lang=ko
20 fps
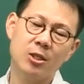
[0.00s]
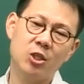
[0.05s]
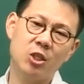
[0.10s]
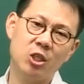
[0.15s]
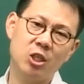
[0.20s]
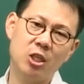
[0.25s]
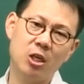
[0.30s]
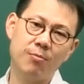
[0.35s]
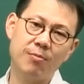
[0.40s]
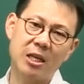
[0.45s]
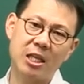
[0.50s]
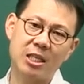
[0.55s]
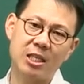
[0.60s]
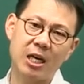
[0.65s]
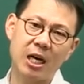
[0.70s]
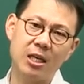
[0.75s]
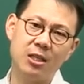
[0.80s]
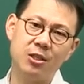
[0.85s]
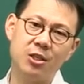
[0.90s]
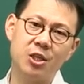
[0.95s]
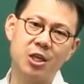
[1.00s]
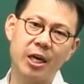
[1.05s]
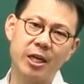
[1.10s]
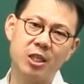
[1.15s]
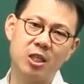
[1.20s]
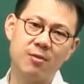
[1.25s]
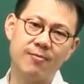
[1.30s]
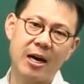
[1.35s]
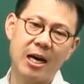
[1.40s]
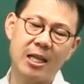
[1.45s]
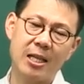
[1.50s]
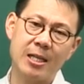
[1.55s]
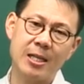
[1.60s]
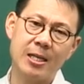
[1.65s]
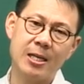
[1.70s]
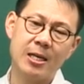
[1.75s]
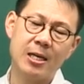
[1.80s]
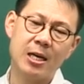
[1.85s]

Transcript: 지역마다 차이는 있겠지만